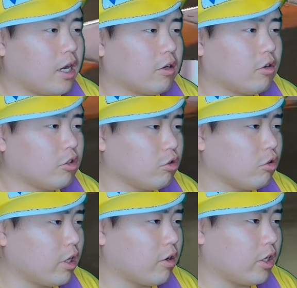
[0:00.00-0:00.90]
の、言っ
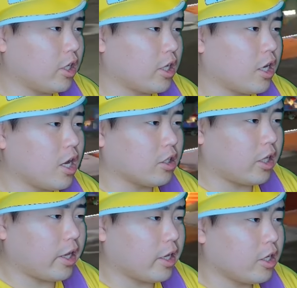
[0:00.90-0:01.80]
とったのに、なれなく
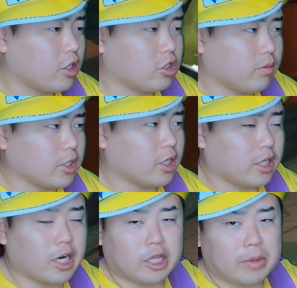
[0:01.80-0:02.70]
て、すいません、
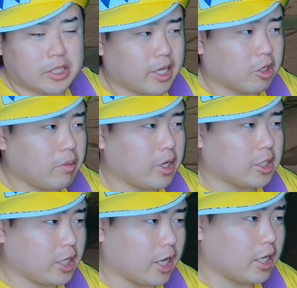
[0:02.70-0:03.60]
慣れてません。ごめんな
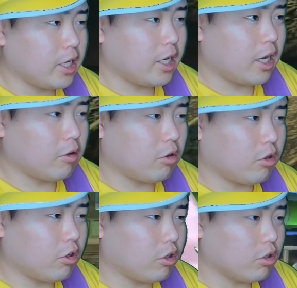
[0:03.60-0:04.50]
さい。あ
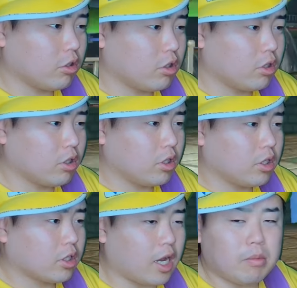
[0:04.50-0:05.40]
のー
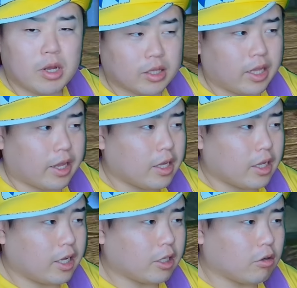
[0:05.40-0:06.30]
頑張って
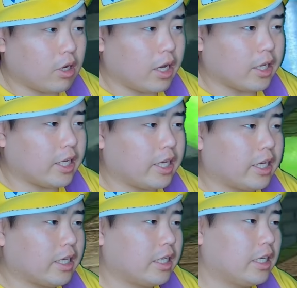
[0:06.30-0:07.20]
レートを上げた
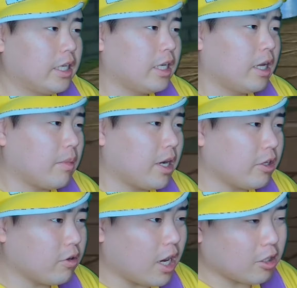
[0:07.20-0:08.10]
り
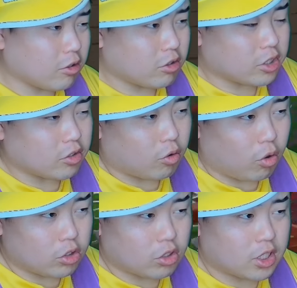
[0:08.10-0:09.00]
マリオカートのスキル
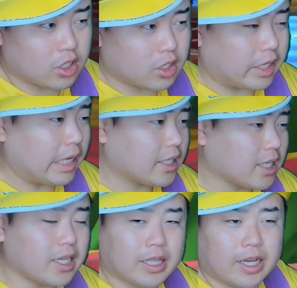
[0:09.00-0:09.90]
向上させる、
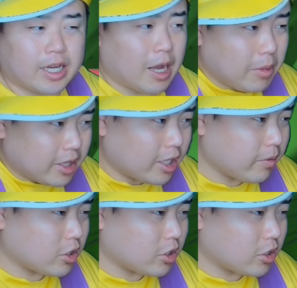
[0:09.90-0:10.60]
させて頑張っていきます